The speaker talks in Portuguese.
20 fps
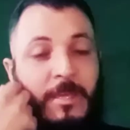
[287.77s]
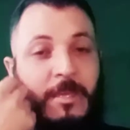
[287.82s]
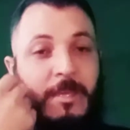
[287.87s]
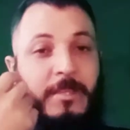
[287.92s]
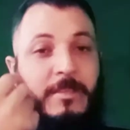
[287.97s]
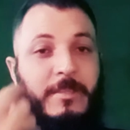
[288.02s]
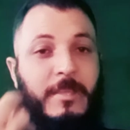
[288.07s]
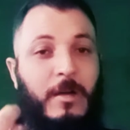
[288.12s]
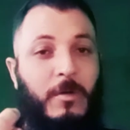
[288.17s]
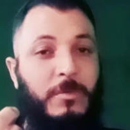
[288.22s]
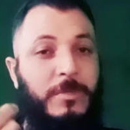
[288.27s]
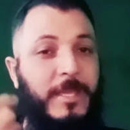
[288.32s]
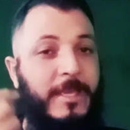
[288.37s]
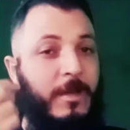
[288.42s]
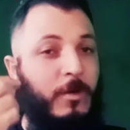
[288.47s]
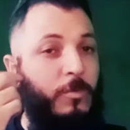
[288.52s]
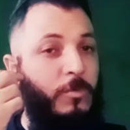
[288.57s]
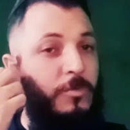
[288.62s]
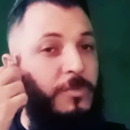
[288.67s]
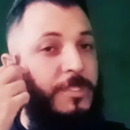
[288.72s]
Então tem
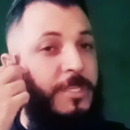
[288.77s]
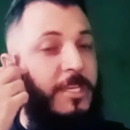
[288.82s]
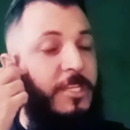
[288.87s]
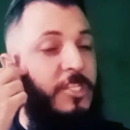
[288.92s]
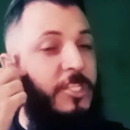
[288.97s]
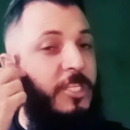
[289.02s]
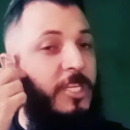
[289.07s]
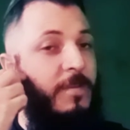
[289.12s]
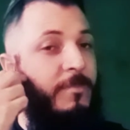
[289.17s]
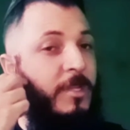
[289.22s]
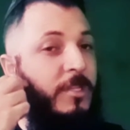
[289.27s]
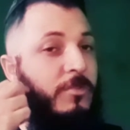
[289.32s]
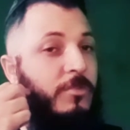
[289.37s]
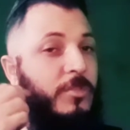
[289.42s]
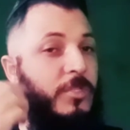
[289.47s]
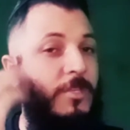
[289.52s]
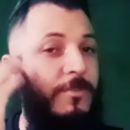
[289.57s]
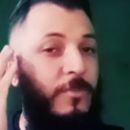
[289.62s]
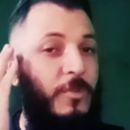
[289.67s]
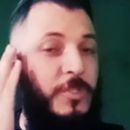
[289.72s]
alguns
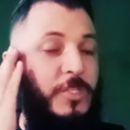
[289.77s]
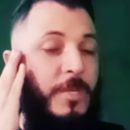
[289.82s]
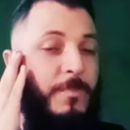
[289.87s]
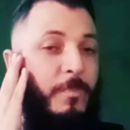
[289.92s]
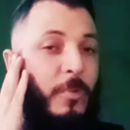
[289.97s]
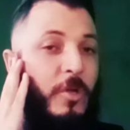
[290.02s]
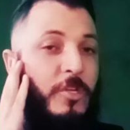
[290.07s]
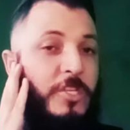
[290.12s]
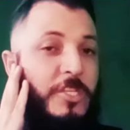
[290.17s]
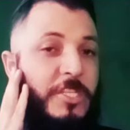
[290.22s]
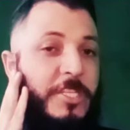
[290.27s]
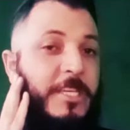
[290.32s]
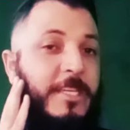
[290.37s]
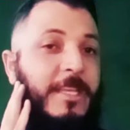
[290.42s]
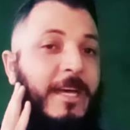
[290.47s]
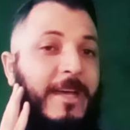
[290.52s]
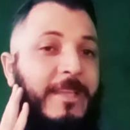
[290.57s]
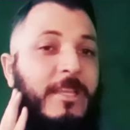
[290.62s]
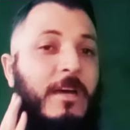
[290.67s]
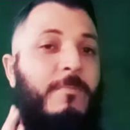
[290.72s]
centímetros que você pode
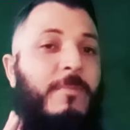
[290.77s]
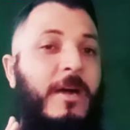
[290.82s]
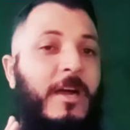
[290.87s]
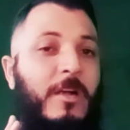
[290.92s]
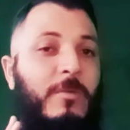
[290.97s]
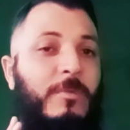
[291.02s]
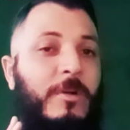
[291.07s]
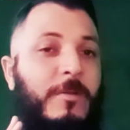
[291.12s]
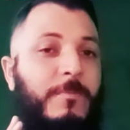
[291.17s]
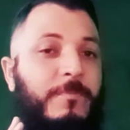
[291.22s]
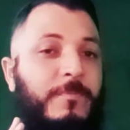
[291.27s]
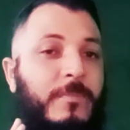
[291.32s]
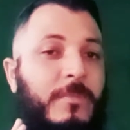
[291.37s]
tirar da barba.